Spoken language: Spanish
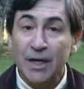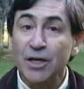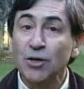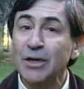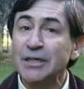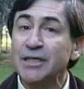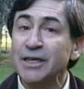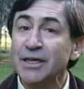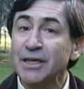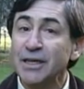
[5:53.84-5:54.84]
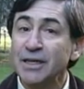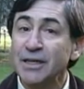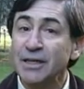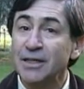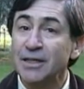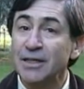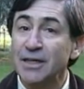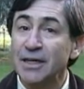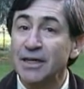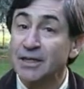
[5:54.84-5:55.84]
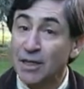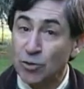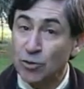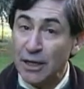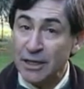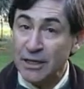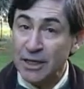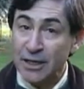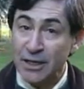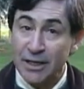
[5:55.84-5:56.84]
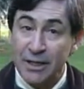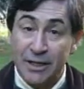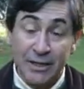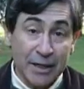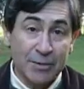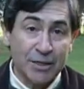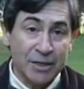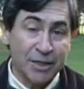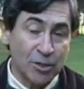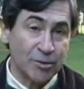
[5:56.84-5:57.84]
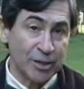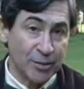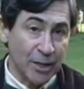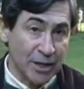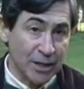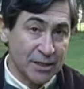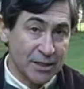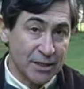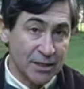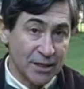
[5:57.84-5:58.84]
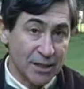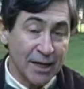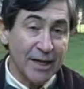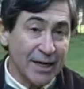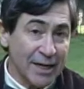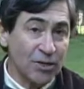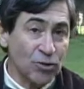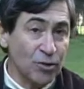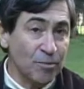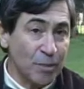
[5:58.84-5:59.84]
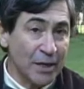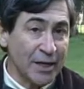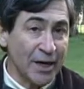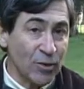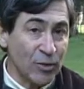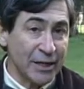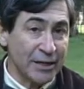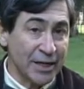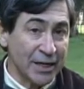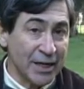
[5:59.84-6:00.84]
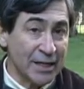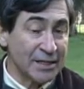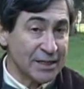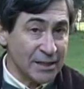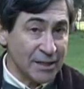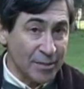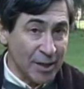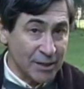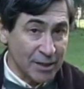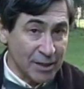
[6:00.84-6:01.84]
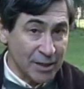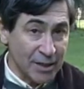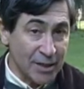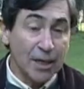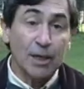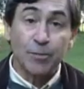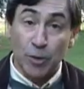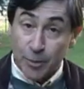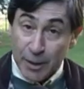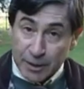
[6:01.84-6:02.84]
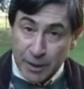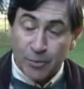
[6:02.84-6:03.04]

y una serie de circunstancias que deben ser observadas. Esto implica una tarea sistemática por parte del